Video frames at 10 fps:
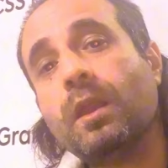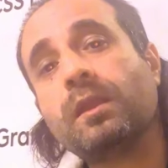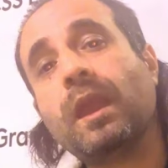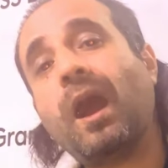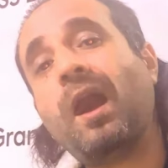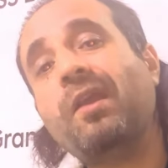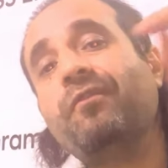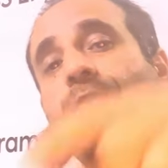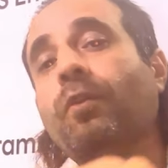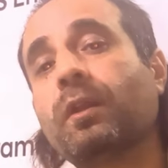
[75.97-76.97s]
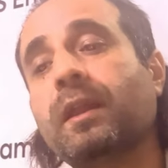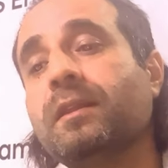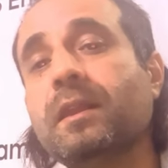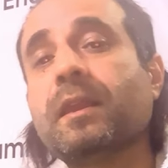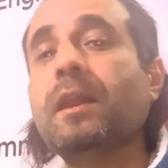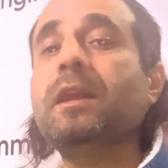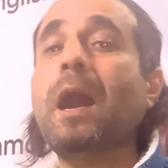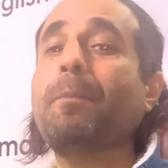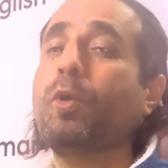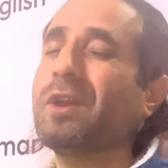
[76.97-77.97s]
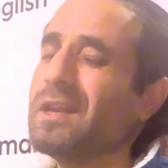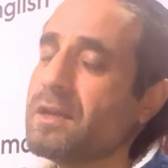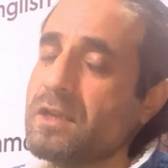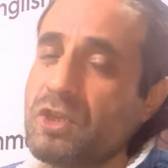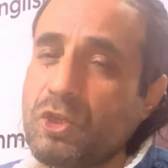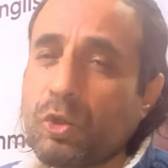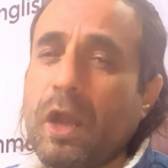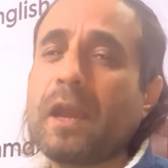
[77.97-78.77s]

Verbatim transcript: कि आईफोन ख़रीदने के लिए आपको किन किन चीज़ों का